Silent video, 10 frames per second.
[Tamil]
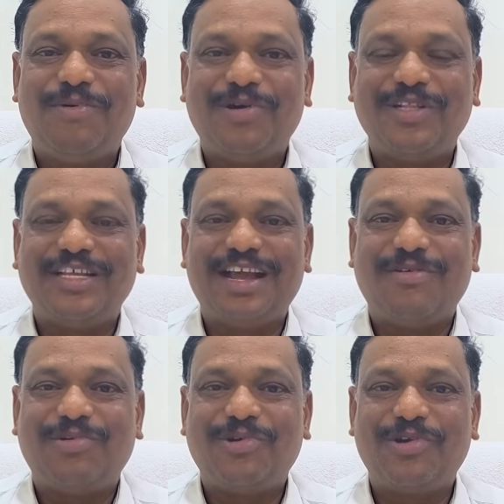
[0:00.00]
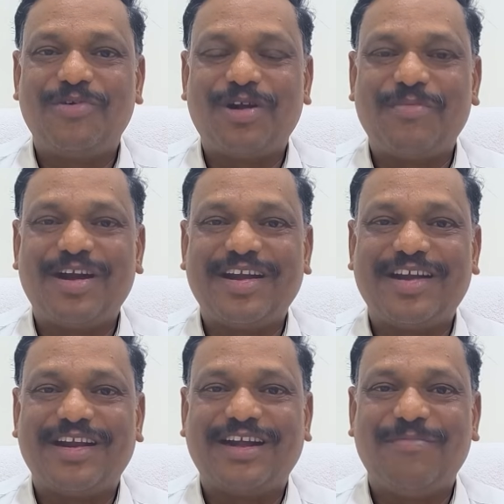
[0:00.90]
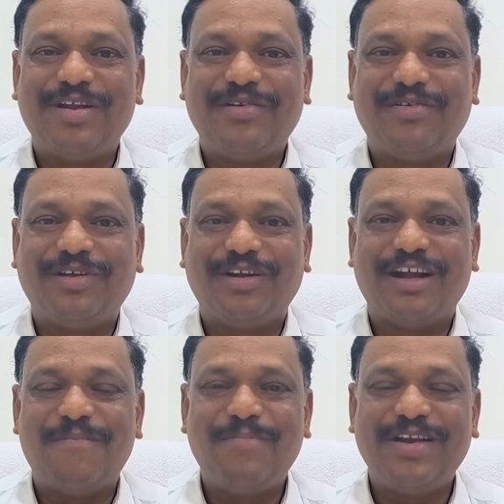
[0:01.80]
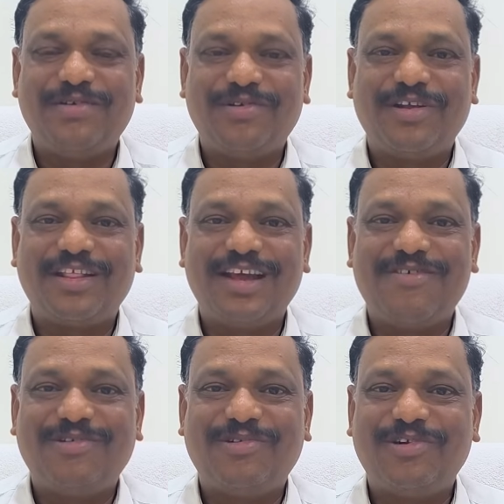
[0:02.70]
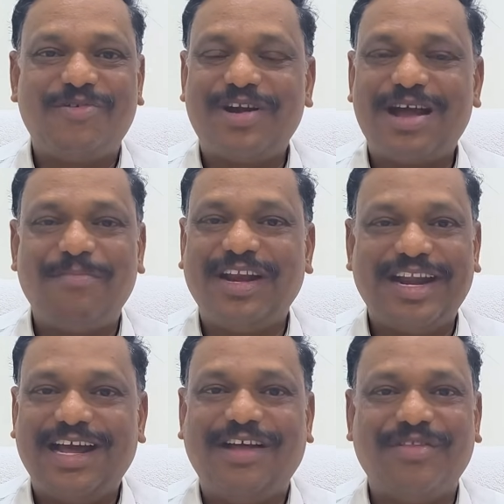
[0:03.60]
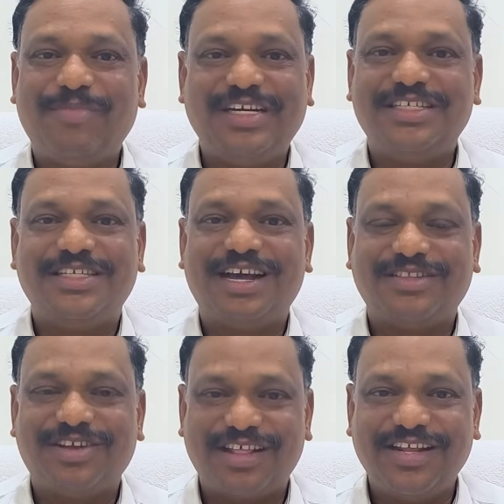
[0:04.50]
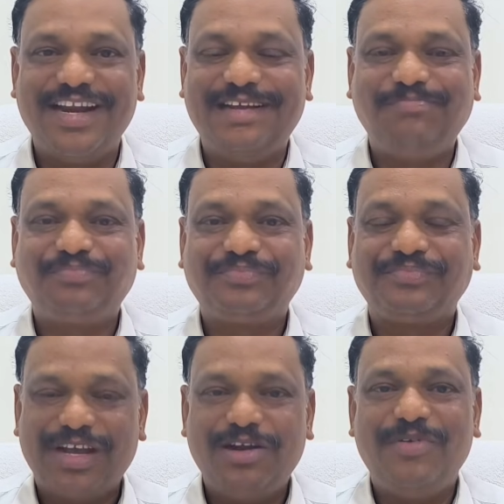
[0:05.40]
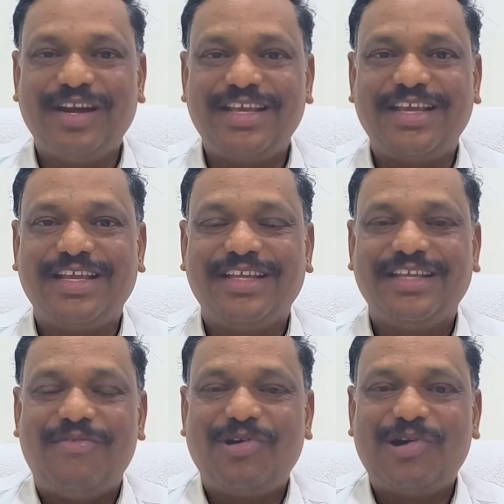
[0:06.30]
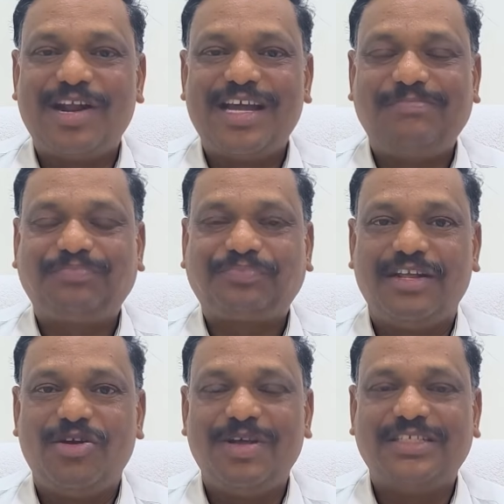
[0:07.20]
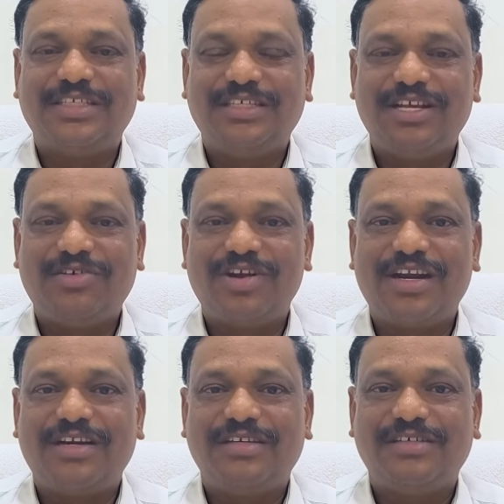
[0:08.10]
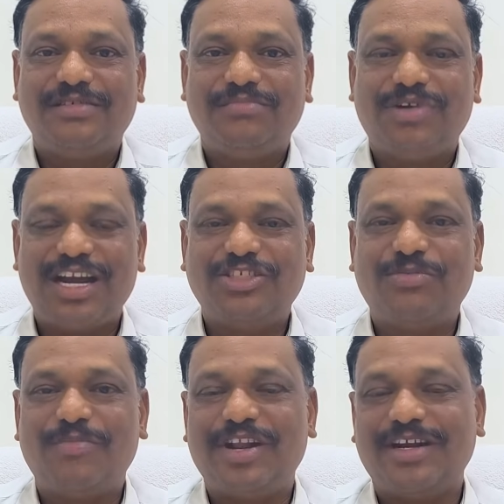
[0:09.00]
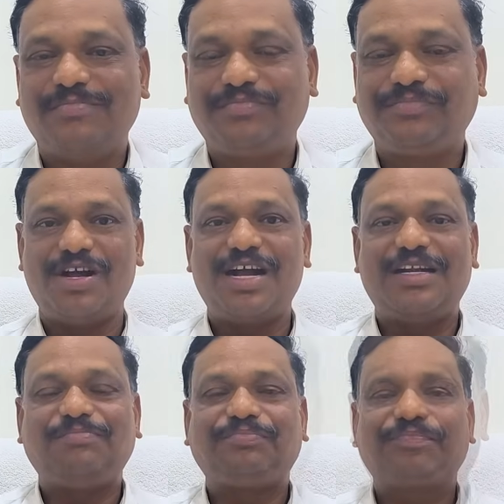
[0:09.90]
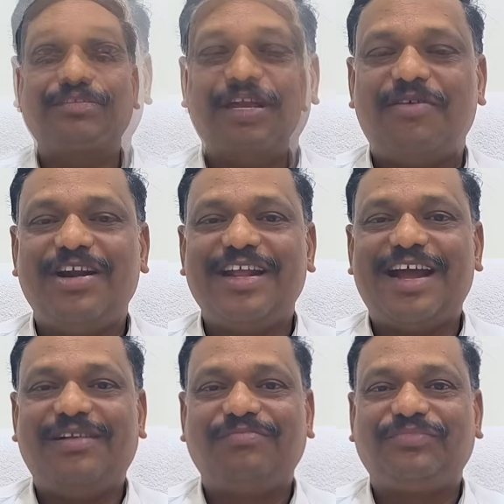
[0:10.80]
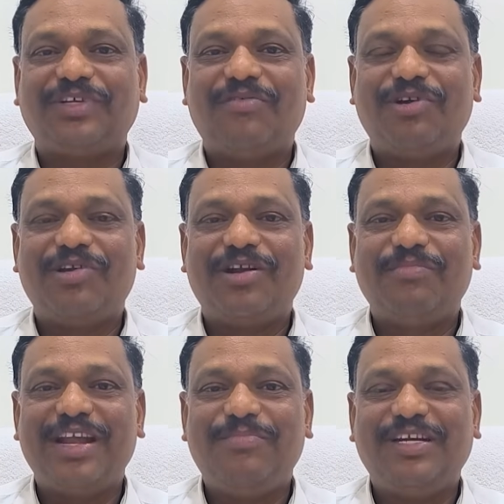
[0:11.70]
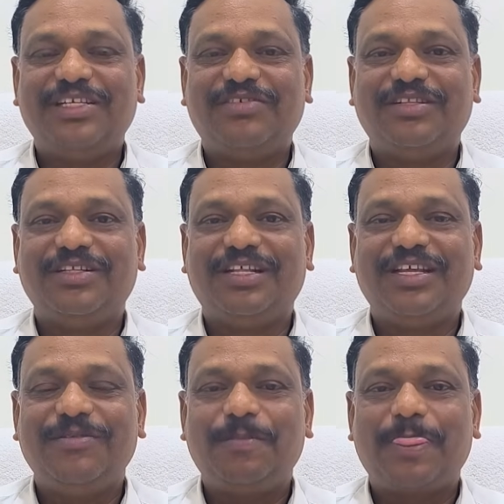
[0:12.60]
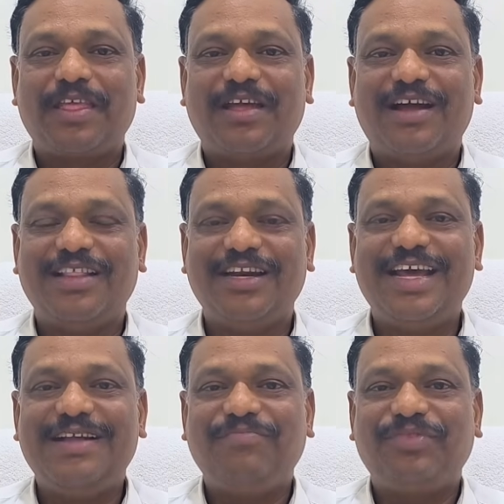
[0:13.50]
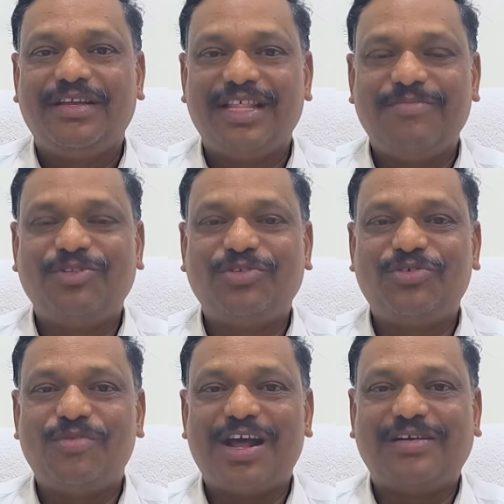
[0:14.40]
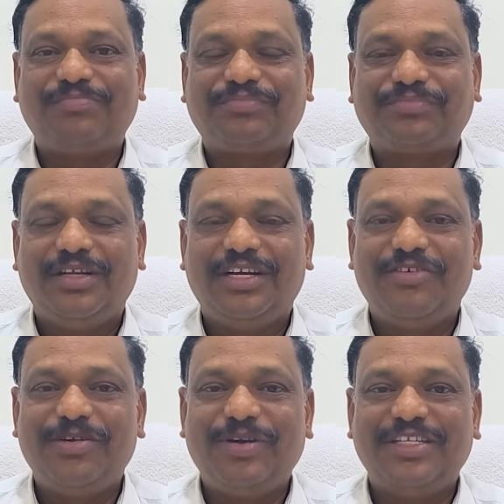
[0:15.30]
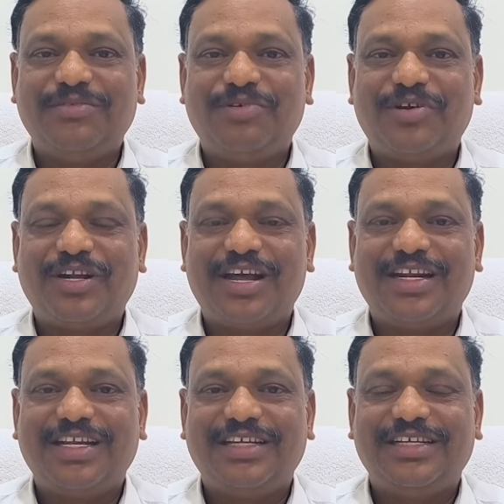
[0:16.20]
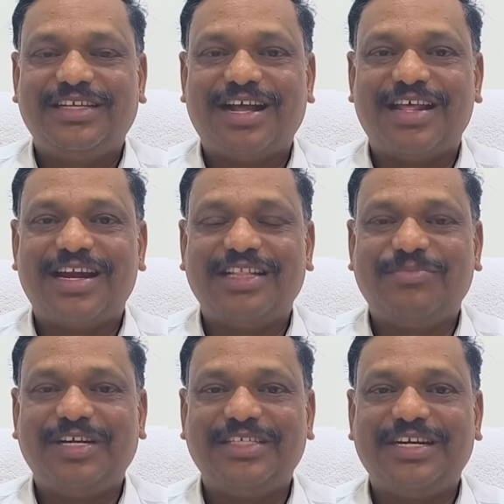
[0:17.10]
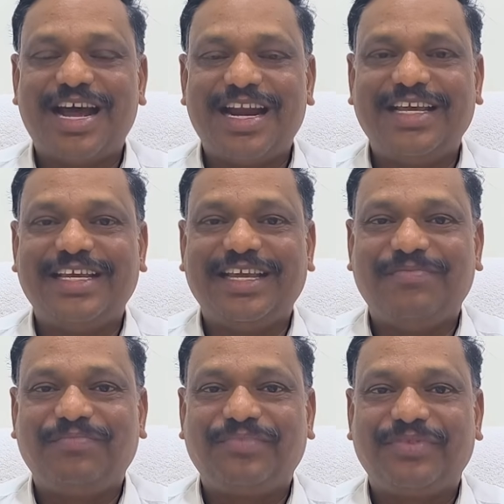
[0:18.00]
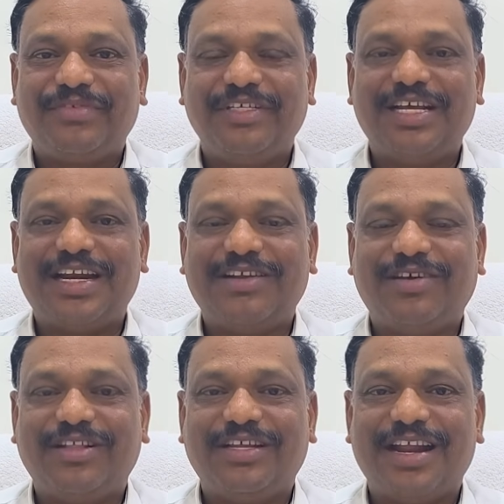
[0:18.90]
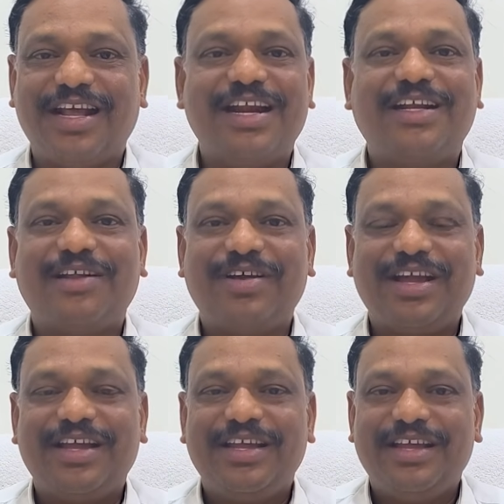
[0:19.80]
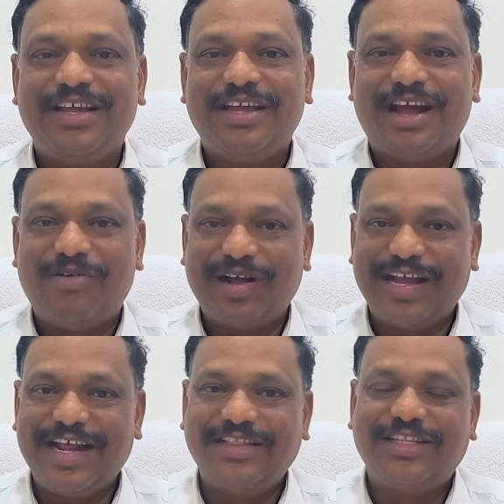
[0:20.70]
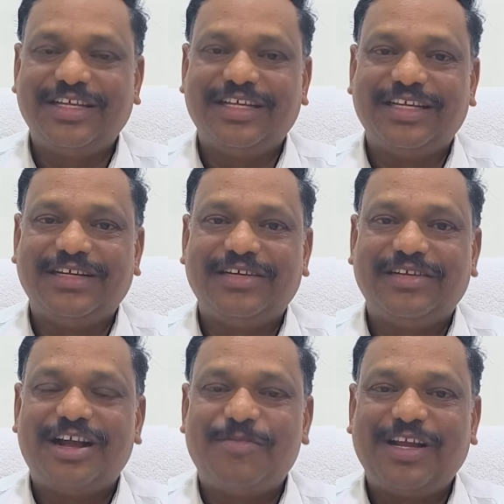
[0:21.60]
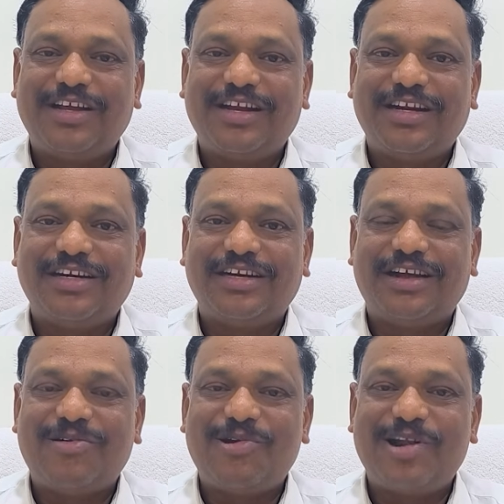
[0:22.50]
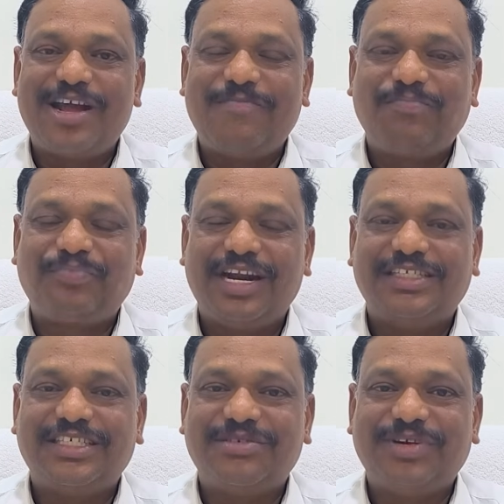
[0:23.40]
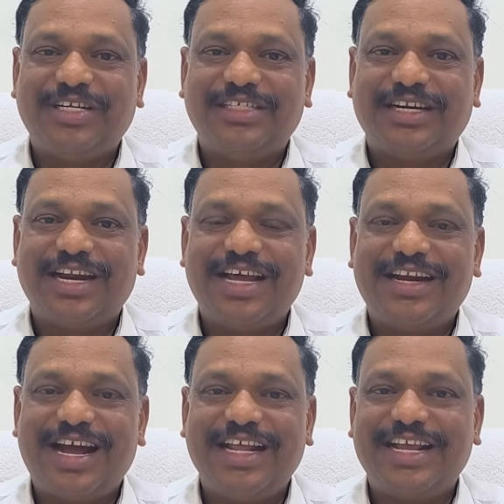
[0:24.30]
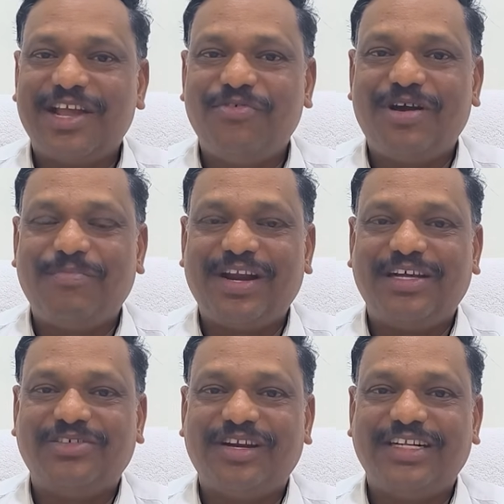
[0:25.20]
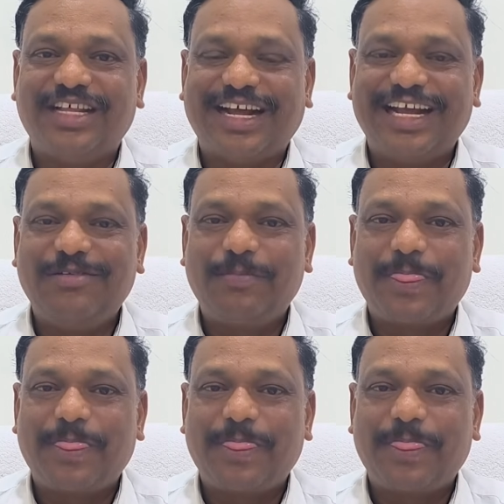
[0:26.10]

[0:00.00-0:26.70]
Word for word: போட்டிருந்தீங்க அவர் கொடுக்கவும் விடமாட்டேன்றார் கம்பெனி கொடுக்குற கம்பெனி கொடுக்குறத அவர் கொடுக்க விடாம இல்லை அந்த பெட்டிஷனுக்கு அர்த்தம் அது இல்லை மேலும் இன்னைக்கு அவங்களோட நியோமேக்ஸ் இயக்குனர் பாலசுப்ரமணியன் மகா லாவண்யா அவங்களோட பெயில் பெட்டிஷன் வந்திருந்தது அதில் இதே முத்துக்குமார் இன்டர்வியூன் பெட்டிஷன் போட்டிருக்காரு அதனால அந்த பெட்டிஷன் நாளைக்கு விசாரணைக்கு வருது ஏன்னா ஏற்கனவே அவங்க நேற்று கமலக்கண்ணன் அவரோட ரிலாக்ஸேஷன் பெட்டிஷனில் நாளைக்கு ஐஓ ஆக சொல்லியிருந்தாங்க